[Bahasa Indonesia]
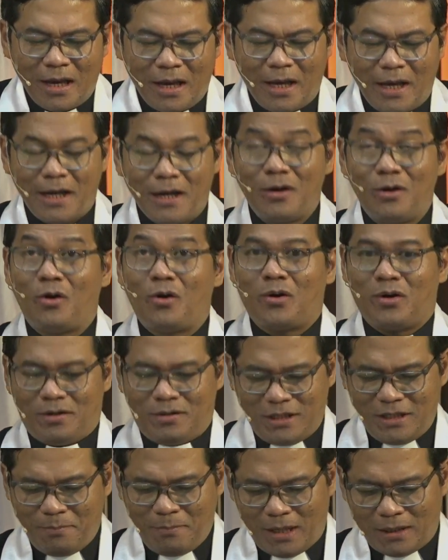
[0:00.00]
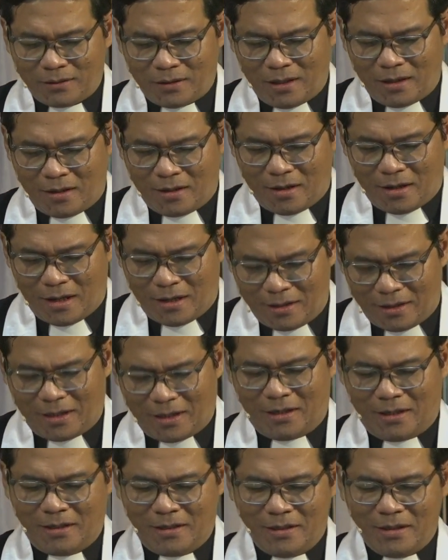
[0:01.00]
elok di mata
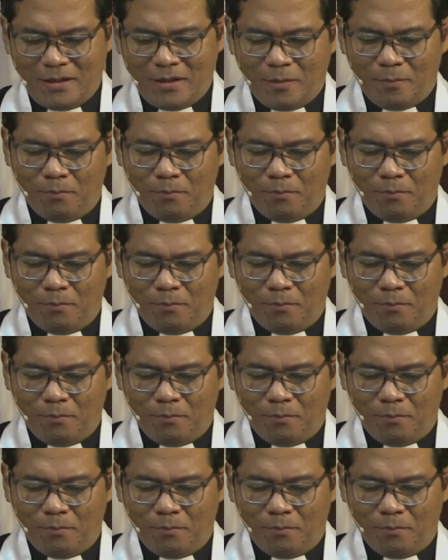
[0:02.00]
Allah